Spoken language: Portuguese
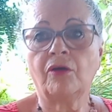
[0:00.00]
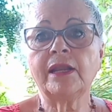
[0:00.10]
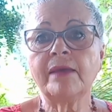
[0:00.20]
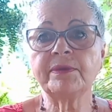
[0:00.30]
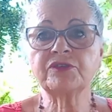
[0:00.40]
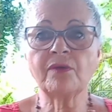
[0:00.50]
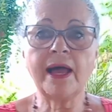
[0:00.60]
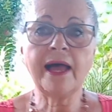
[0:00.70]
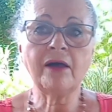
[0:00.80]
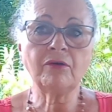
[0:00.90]
Olá
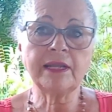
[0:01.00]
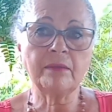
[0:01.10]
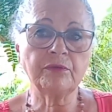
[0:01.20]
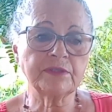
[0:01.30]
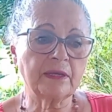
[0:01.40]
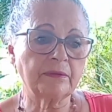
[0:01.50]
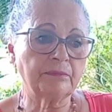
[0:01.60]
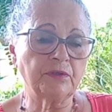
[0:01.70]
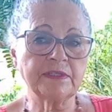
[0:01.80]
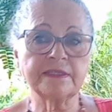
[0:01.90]
pessoal, olá meus,
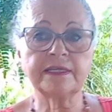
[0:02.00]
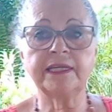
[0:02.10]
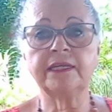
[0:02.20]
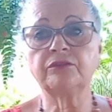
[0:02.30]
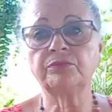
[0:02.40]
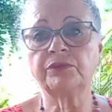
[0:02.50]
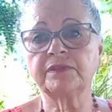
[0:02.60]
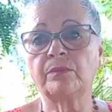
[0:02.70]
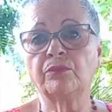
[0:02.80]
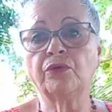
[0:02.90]
meus inscritos,
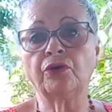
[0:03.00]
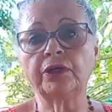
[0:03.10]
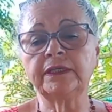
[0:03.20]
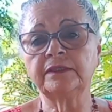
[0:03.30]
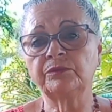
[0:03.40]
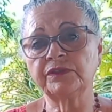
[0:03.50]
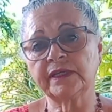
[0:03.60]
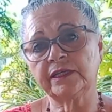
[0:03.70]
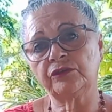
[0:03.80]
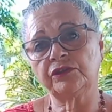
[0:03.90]
meus amores, meus
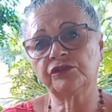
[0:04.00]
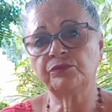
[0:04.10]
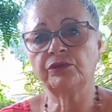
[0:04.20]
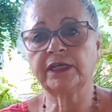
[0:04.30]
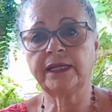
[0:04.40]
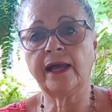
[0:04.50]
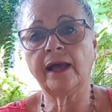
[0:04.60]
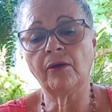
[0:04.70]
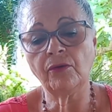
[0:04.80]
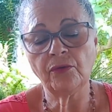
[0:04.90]
seguidores do meu
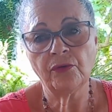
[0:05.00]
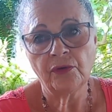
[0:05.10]
canal.